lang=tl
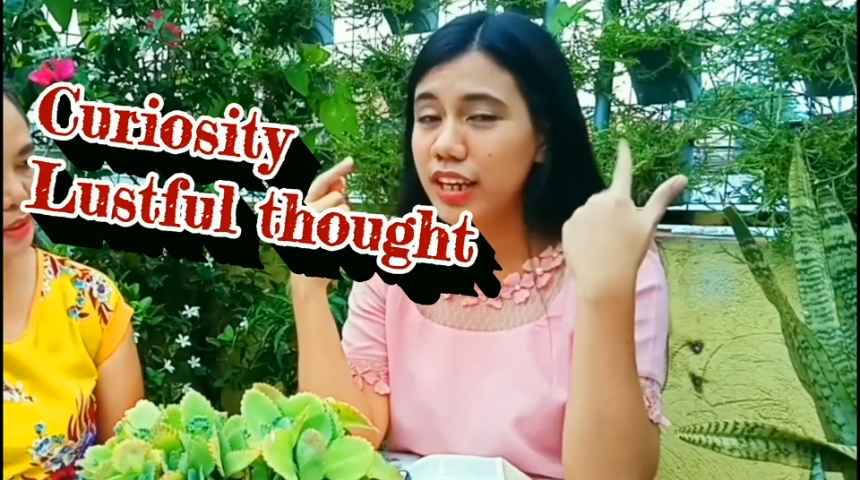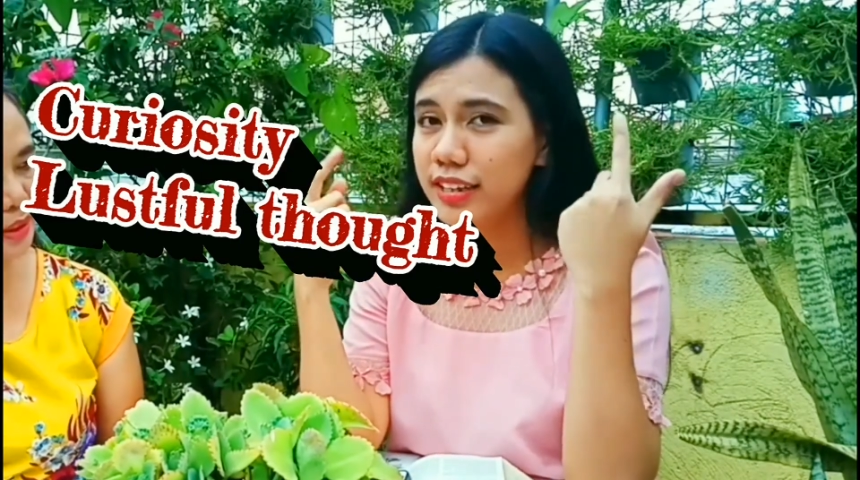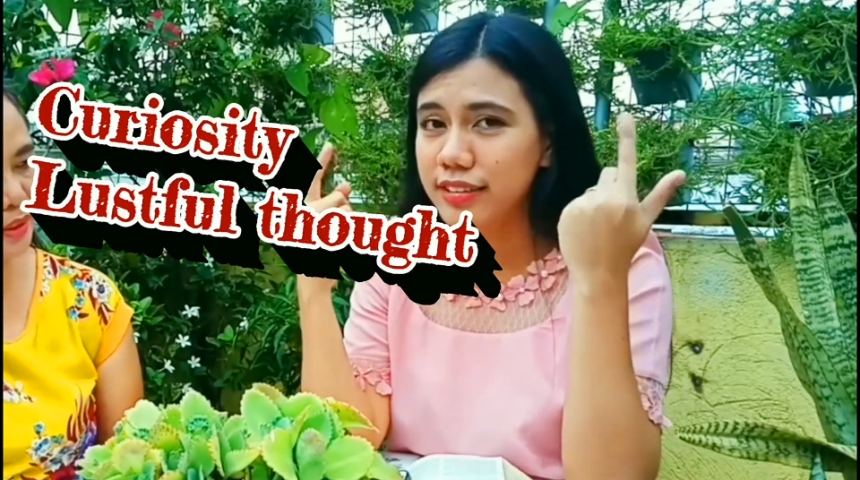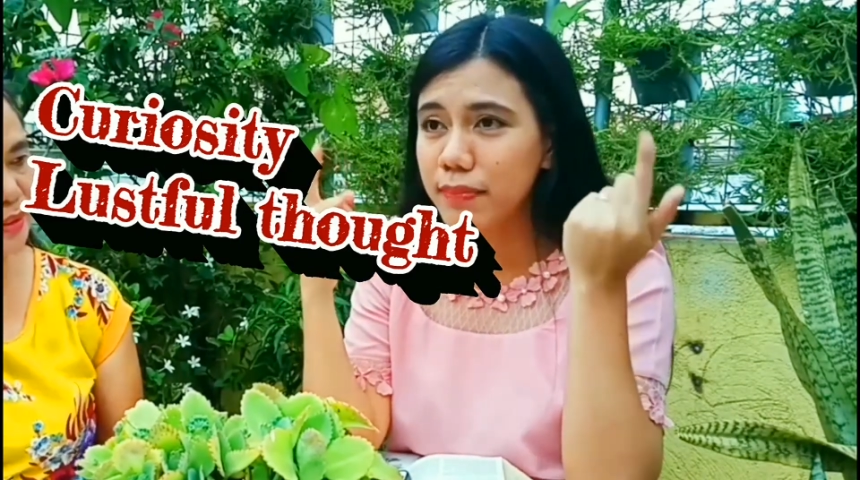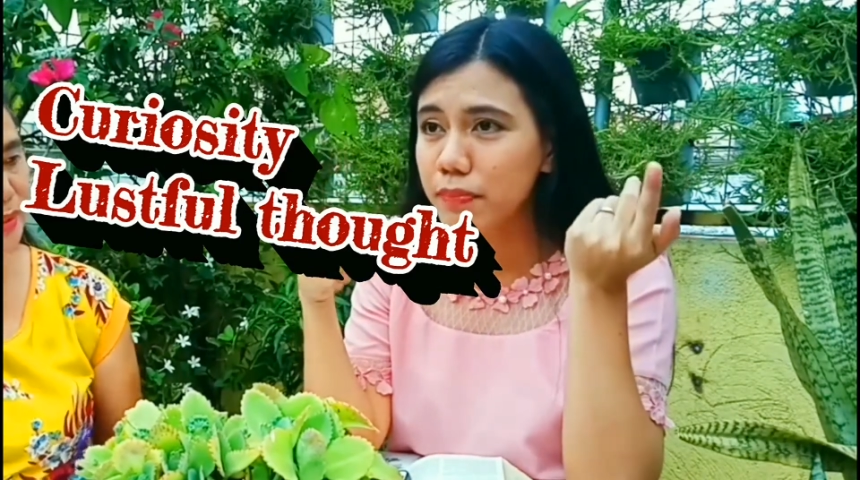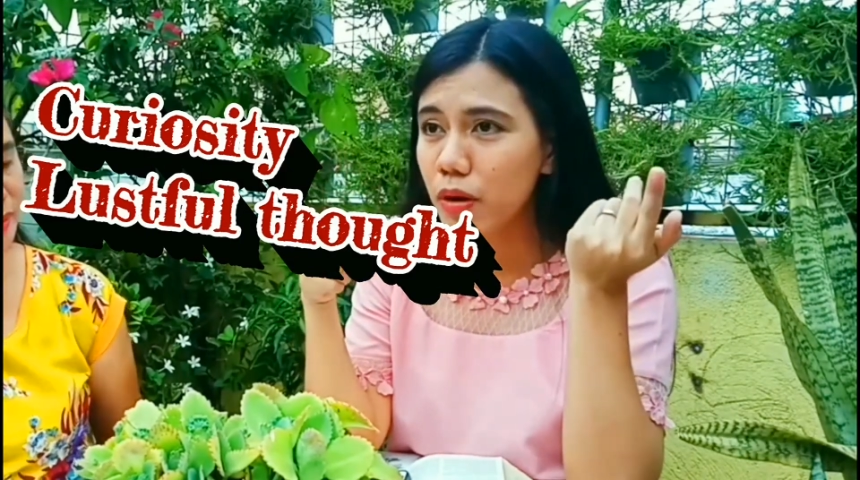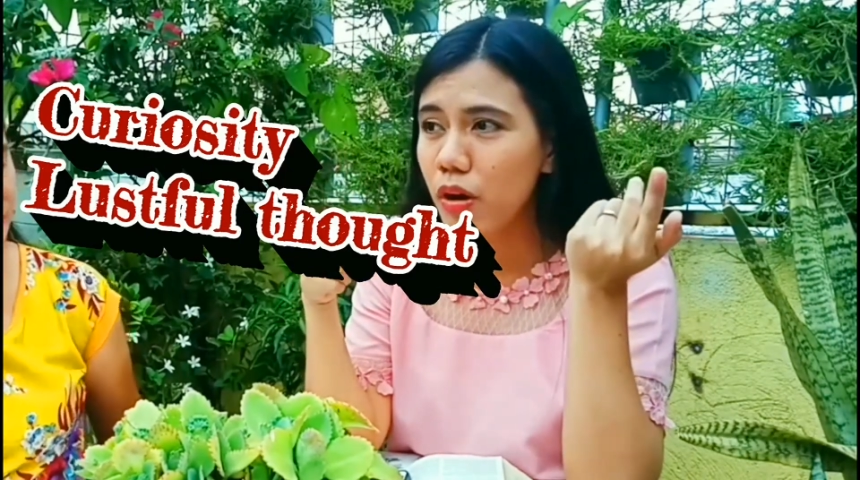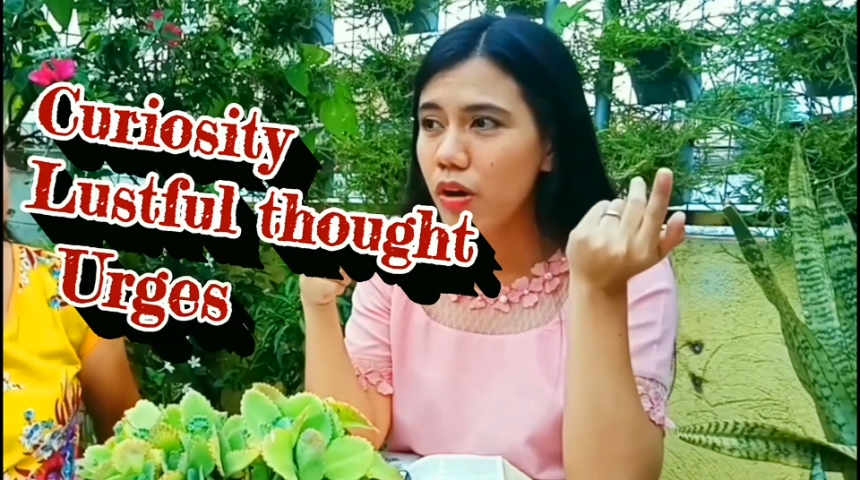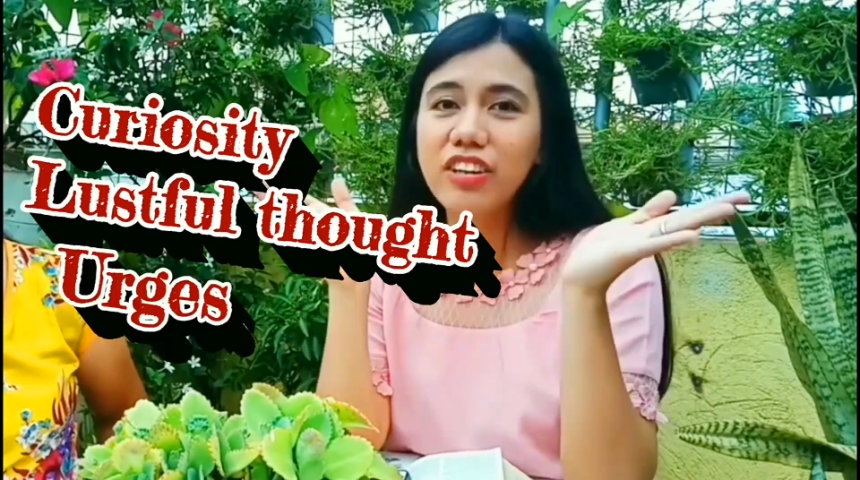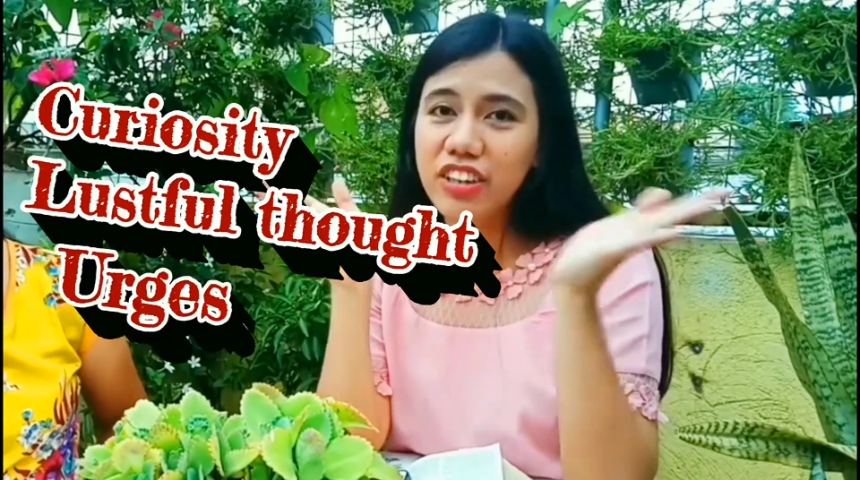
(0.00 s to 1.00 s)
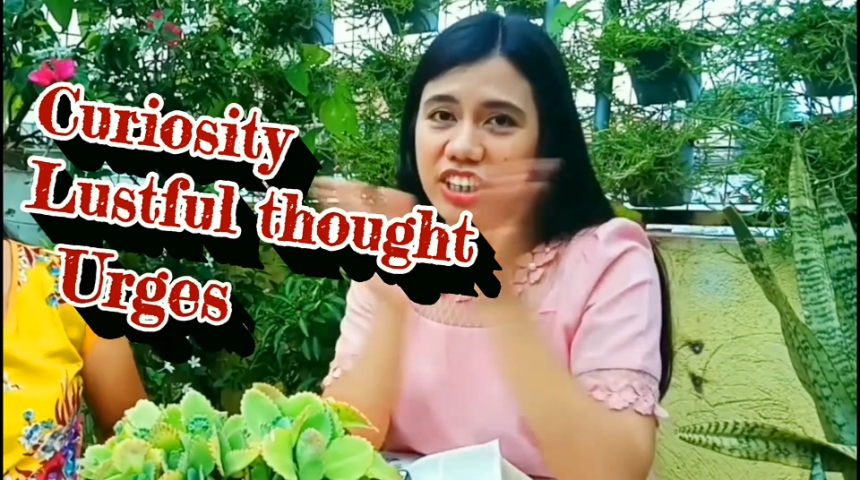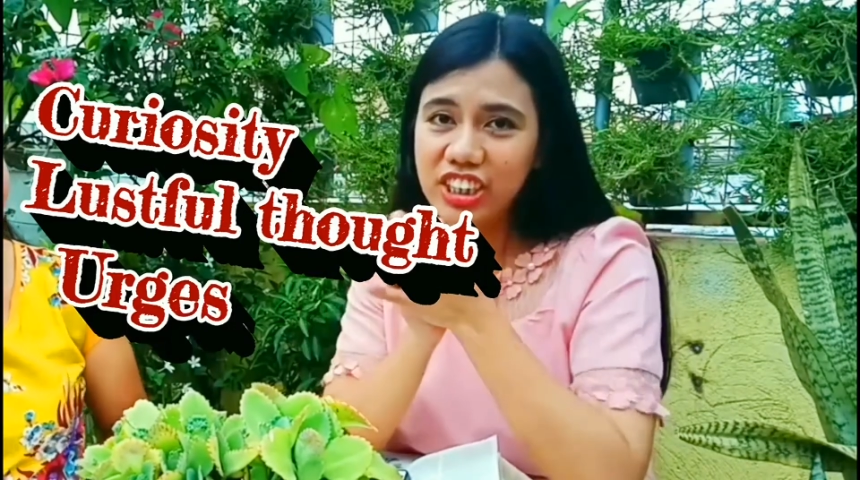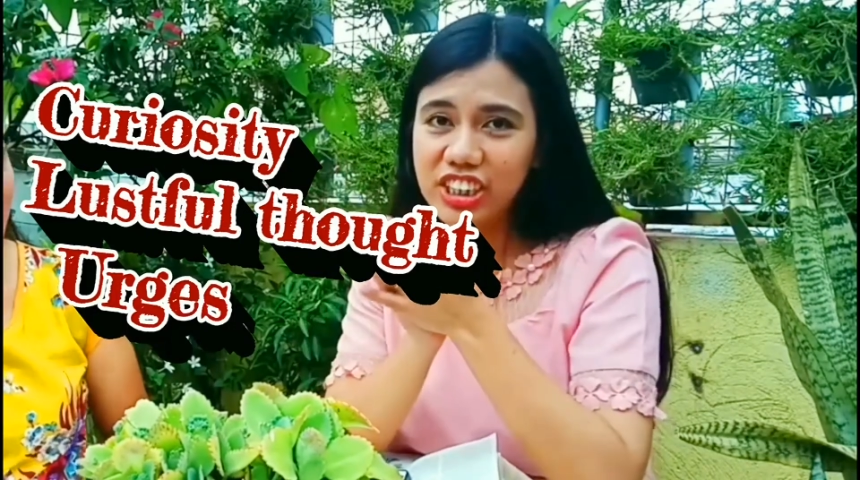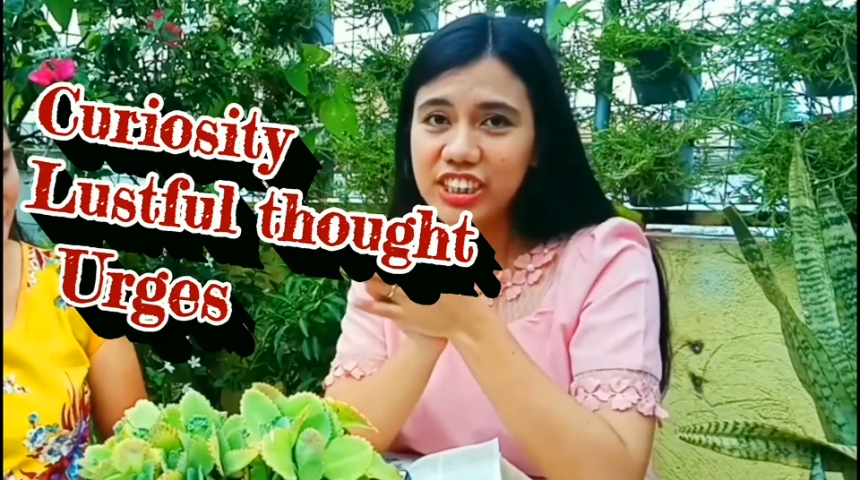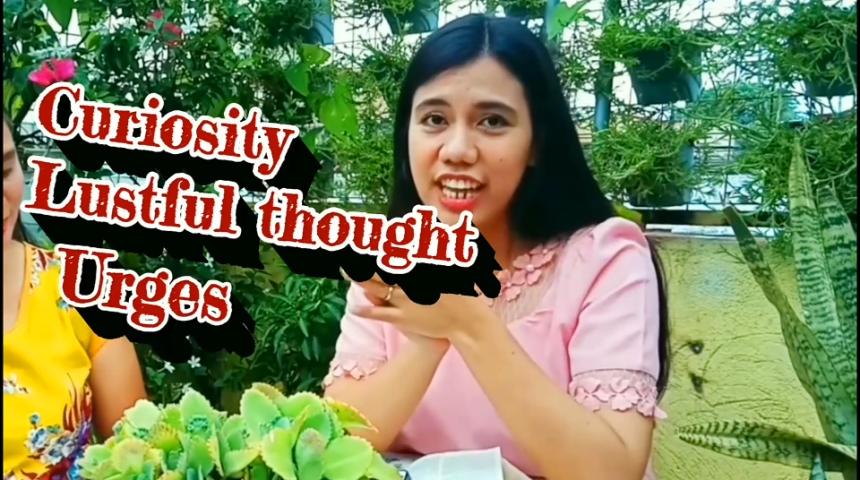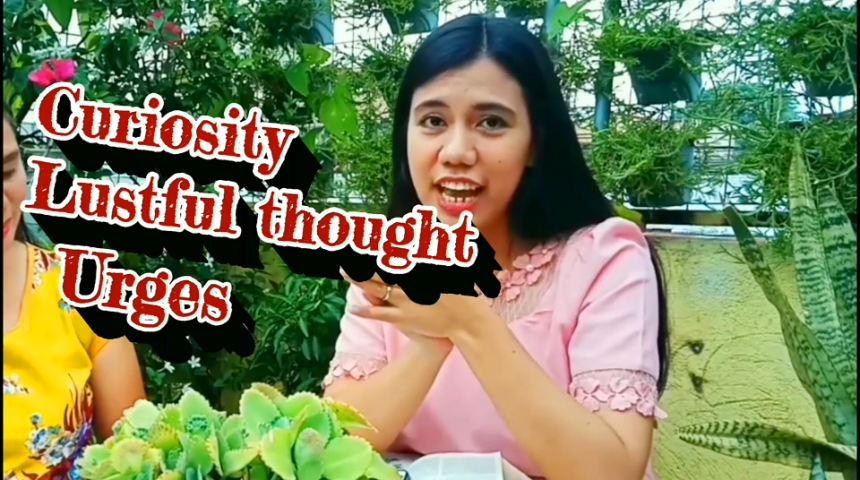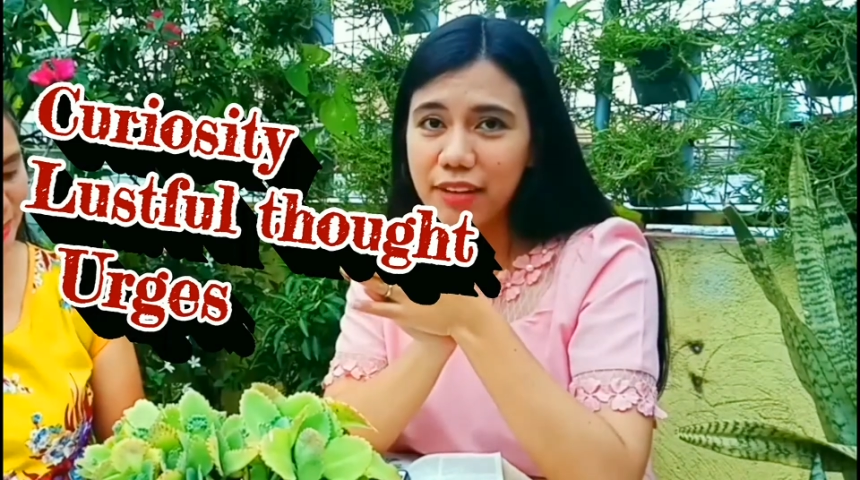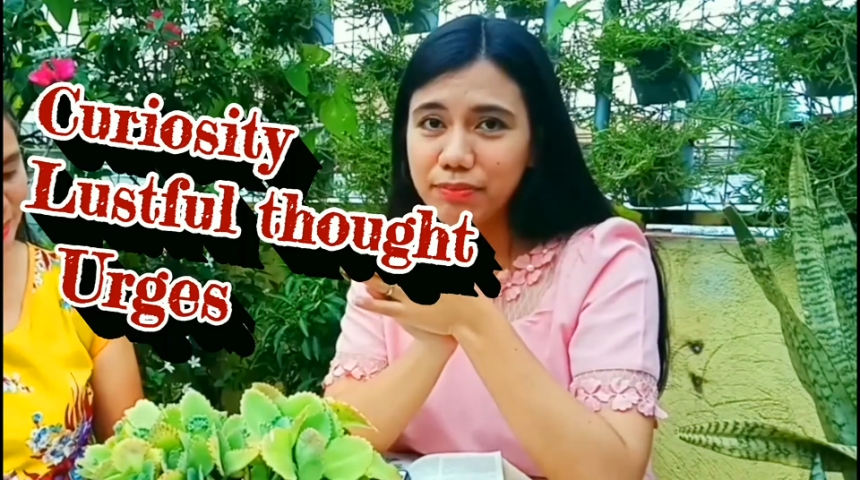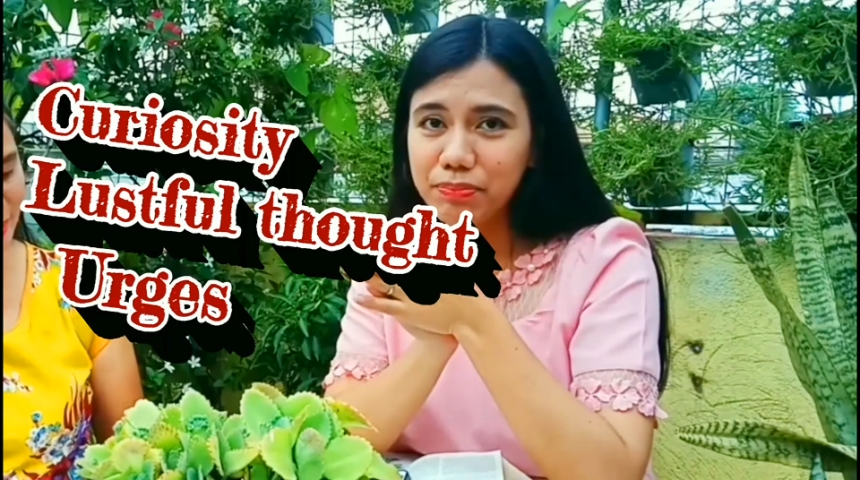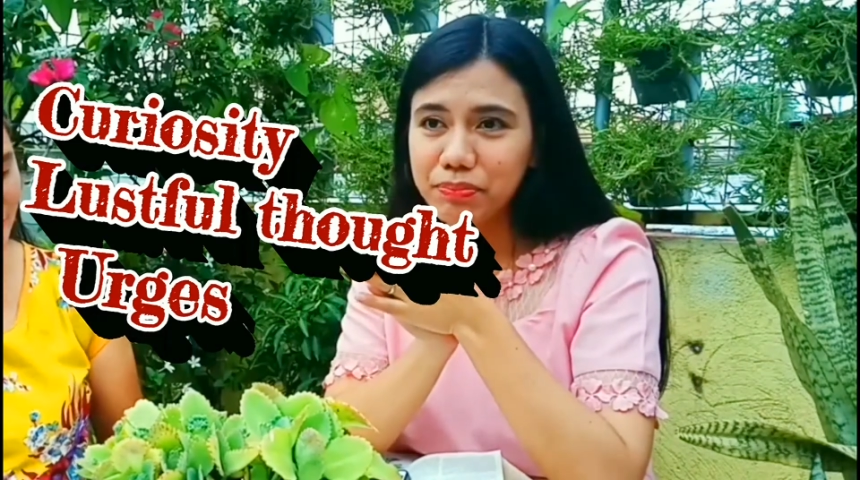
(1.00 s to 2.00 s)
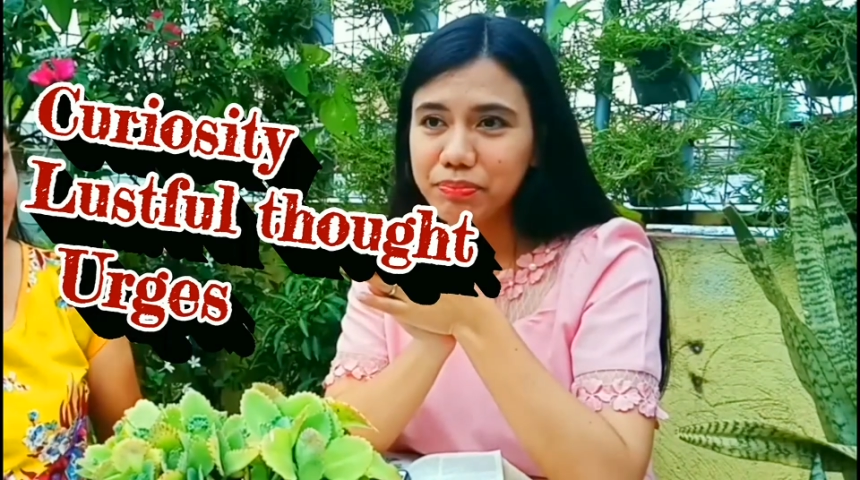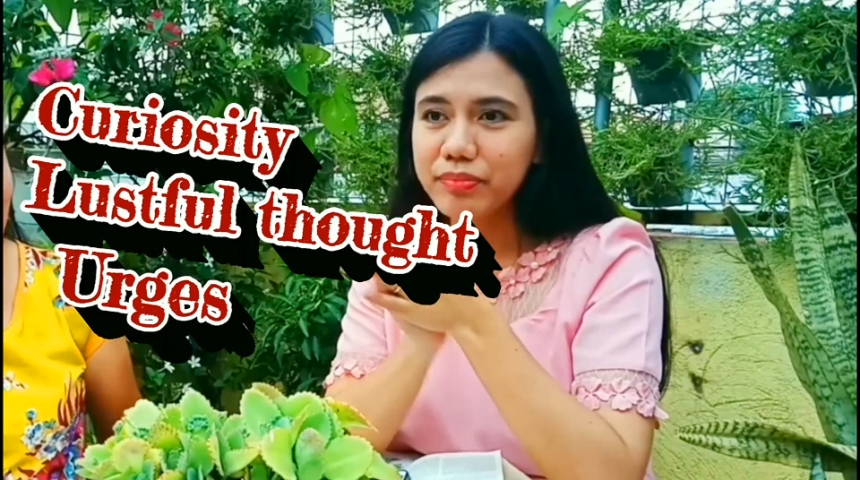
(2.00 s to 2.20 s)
sa isip mo. Nag-urge na.